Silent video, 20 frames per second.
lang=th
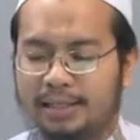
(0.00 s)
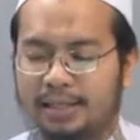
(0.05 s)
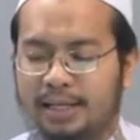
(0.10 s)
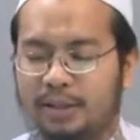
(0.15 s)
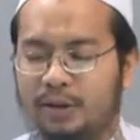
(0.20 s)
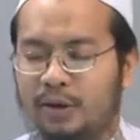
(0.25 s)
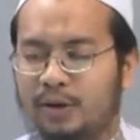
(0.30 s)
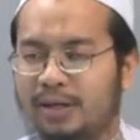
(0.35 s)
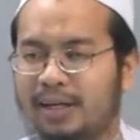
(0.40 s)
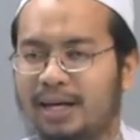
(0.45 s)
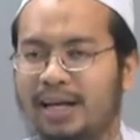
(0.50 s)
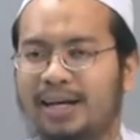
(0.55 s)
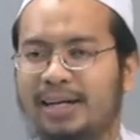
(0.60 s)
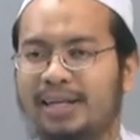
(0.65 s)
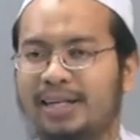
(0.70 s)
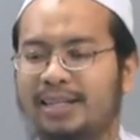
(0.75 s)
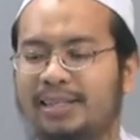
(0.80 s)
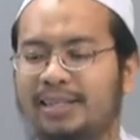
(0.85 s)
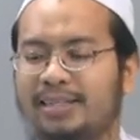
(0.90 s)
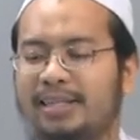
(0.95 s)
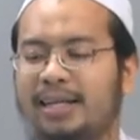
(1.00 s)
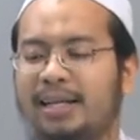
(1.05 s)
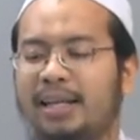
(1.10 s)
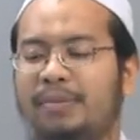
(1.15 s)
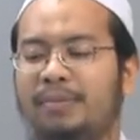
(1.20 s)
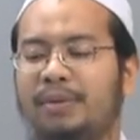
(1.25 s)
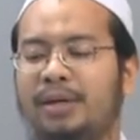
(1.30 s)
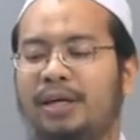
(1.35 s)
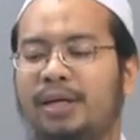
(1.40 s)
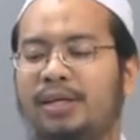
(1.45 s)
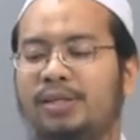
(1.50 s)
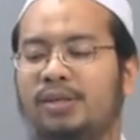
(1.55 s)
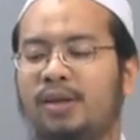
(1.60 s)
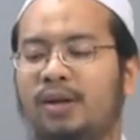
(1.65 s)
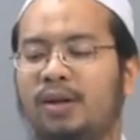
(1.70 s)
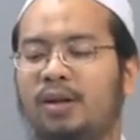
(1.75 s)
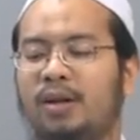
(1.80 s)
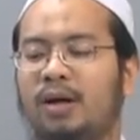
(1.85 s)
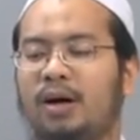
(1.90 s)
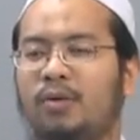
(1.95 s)
ในตอนกลางคืนท่านนบีสุล
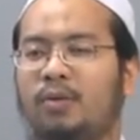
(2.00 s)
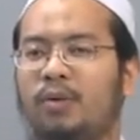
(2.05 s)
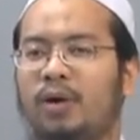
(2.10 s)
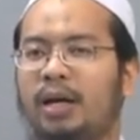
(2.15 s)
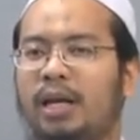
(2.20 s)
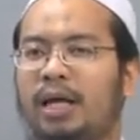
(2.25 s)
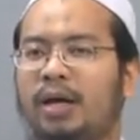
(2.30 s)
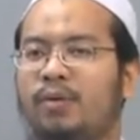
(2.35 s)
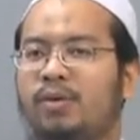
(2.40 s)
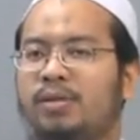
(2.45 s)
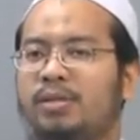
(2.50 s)
ลัลฮหัวอะไร